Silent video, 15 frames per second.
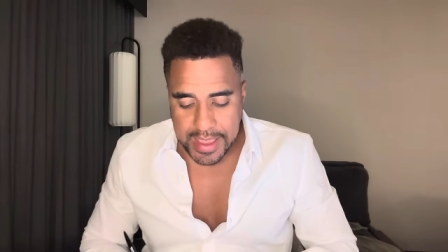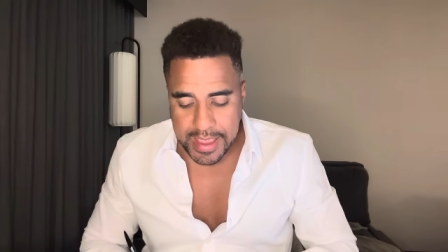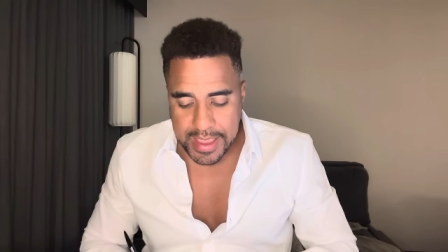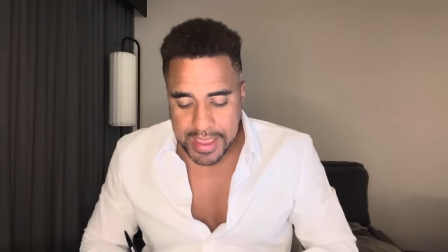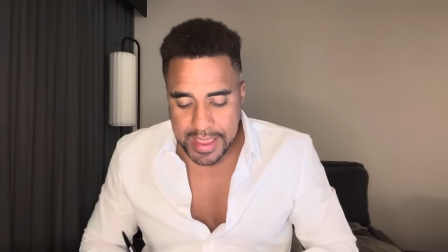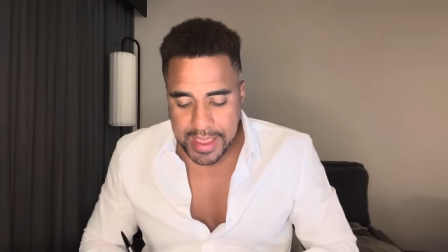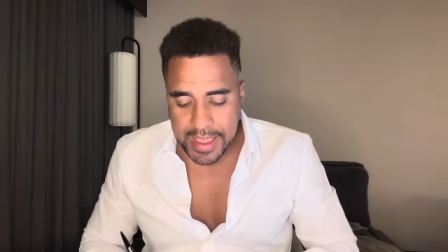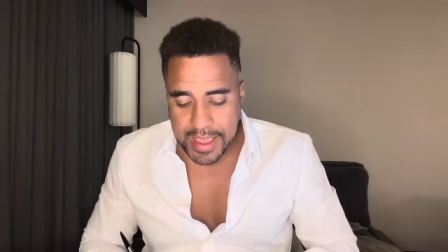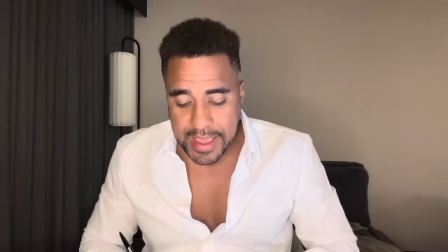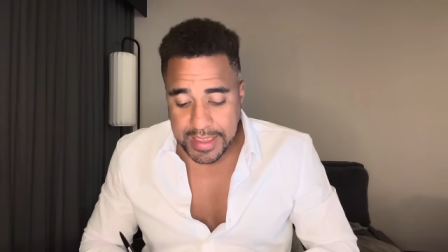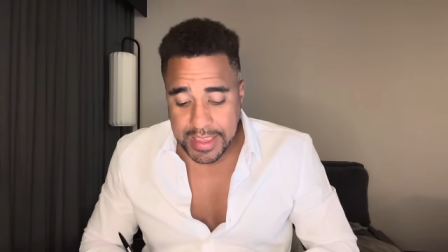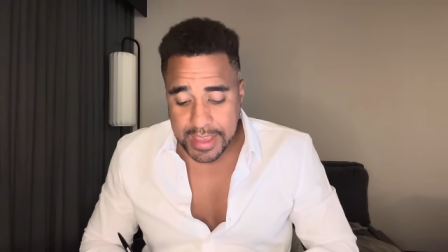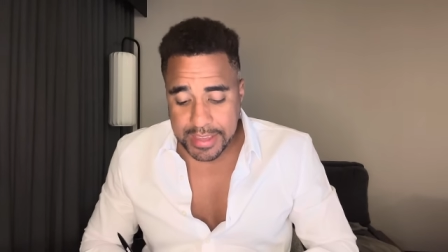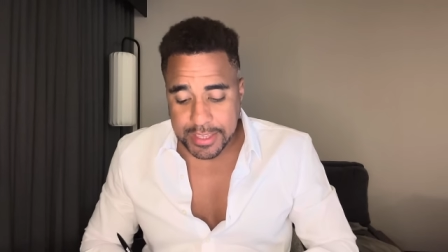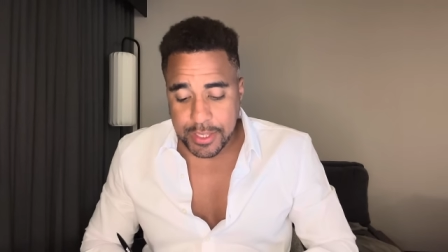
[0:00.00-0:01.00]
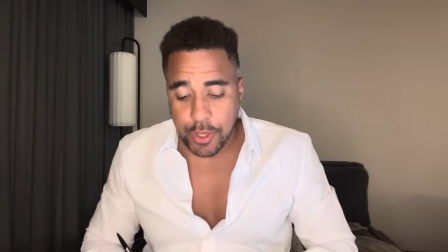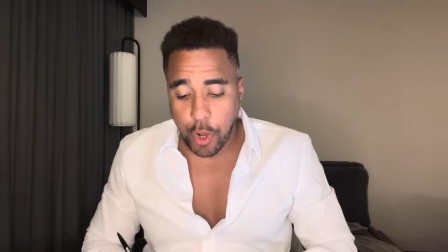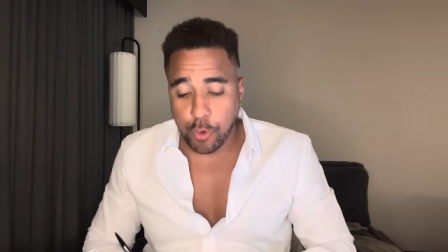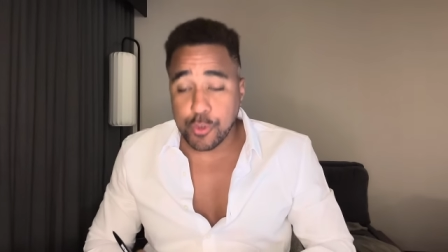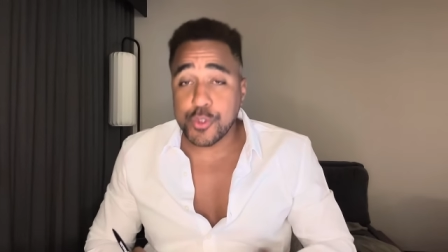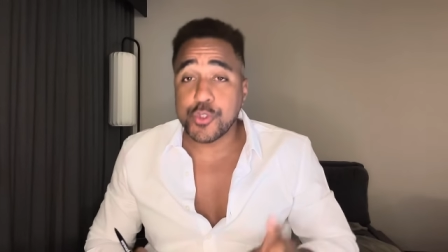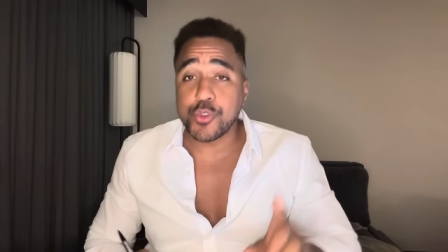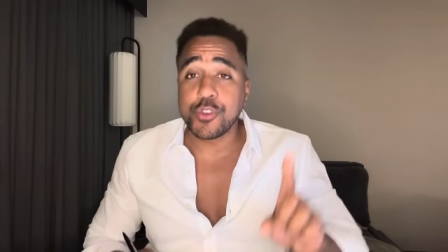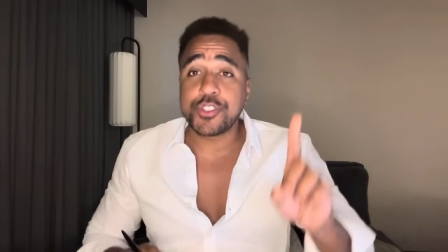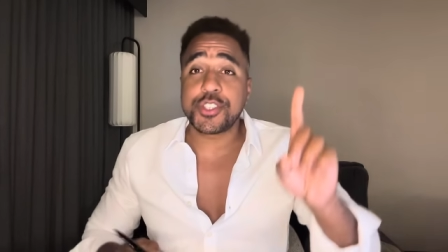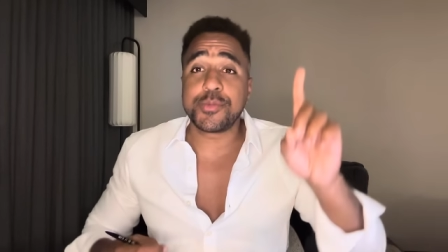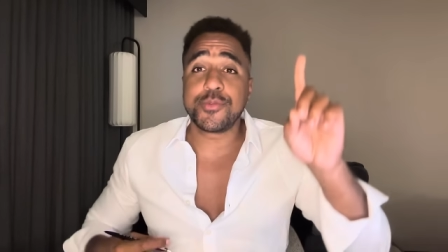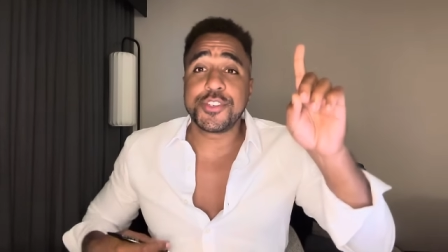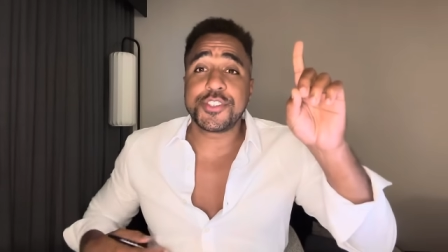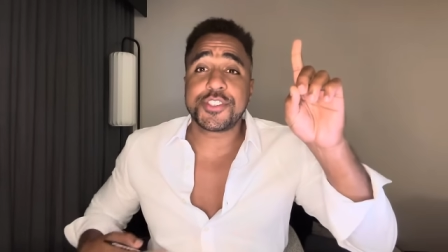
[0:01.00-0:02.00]
É, e aqui, ó, os
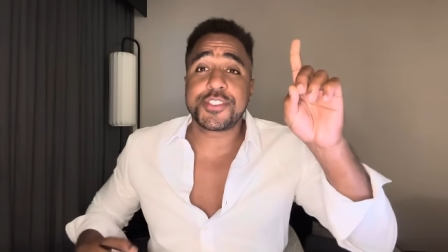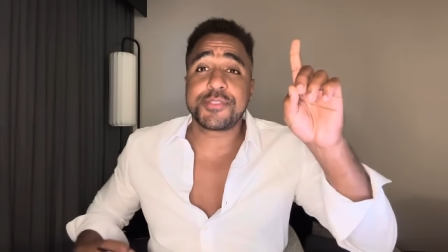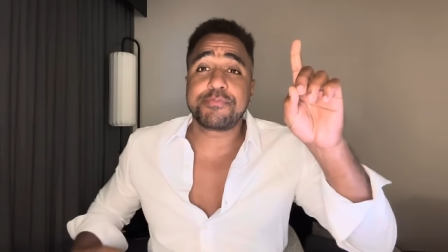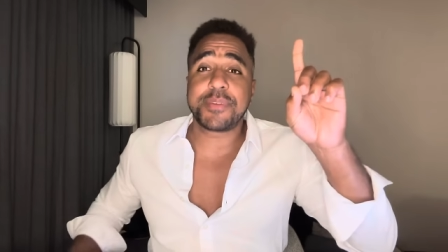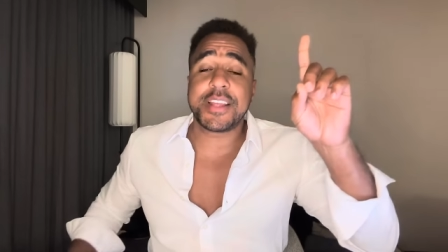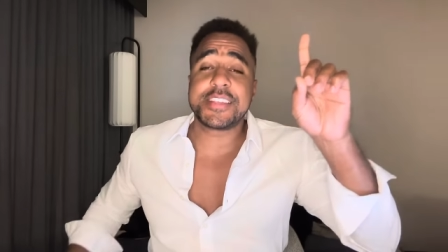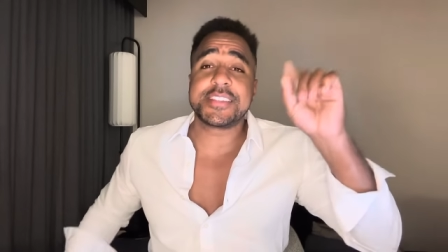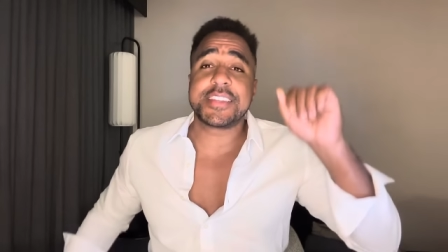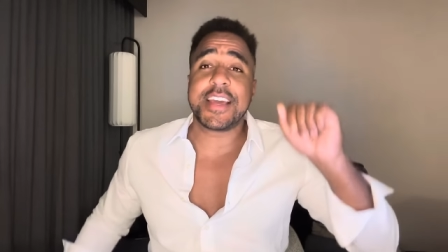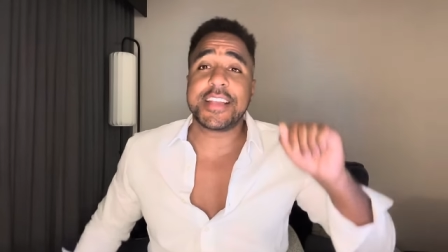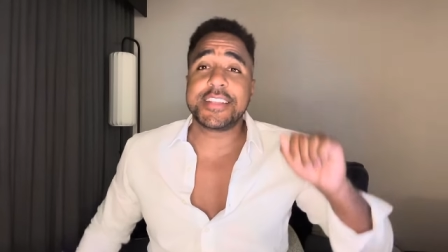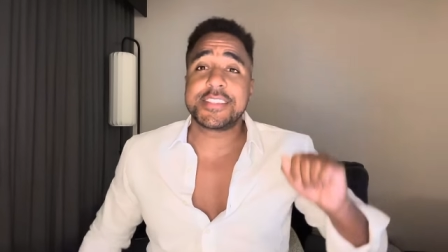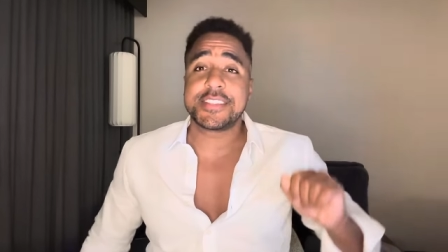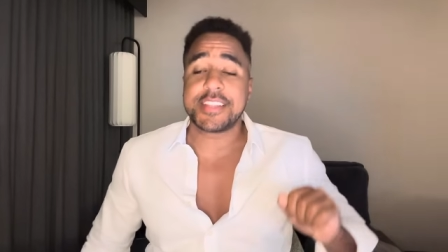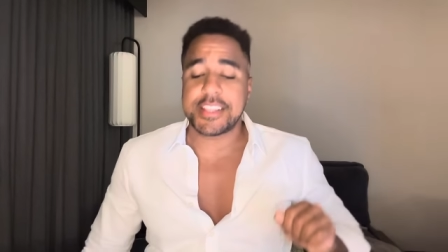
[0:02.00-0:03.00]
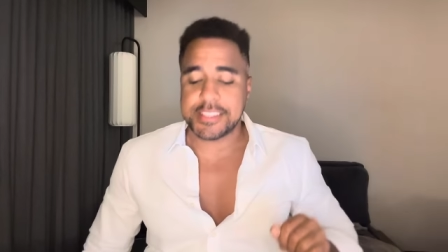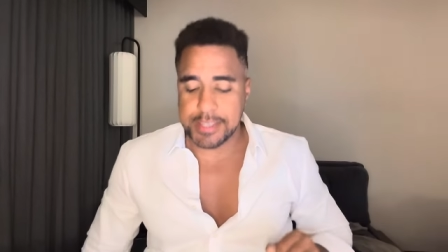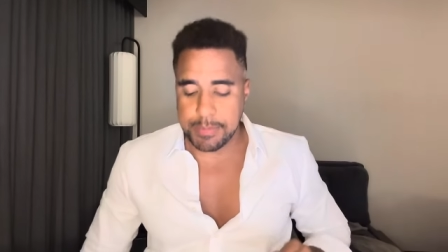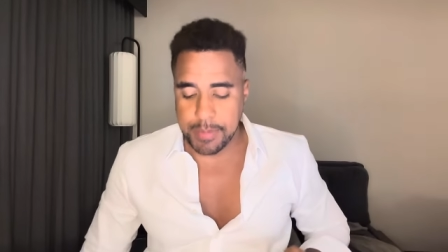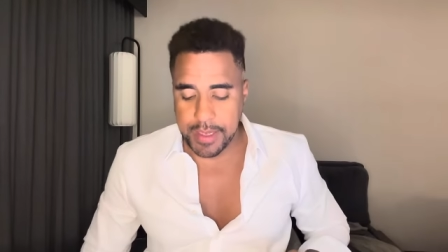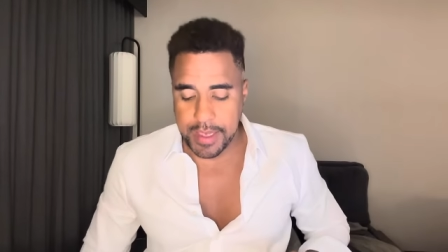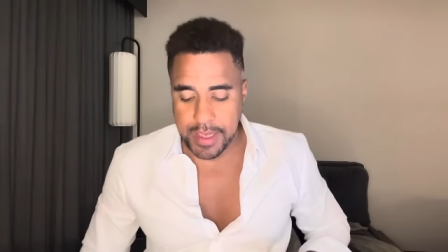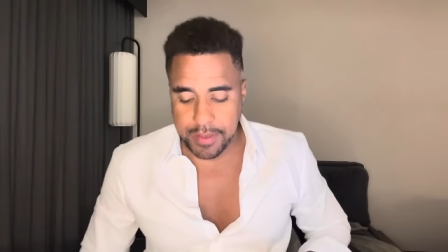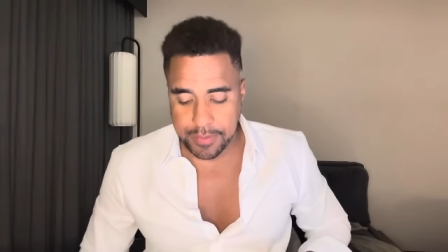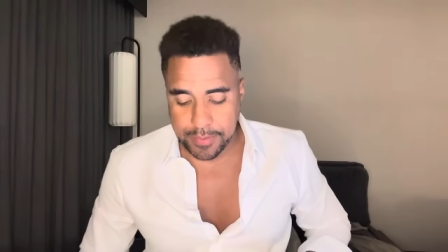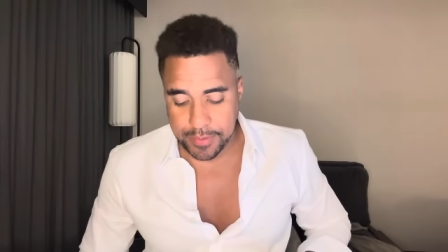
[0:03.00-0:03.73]
últimos presidentes da CBF.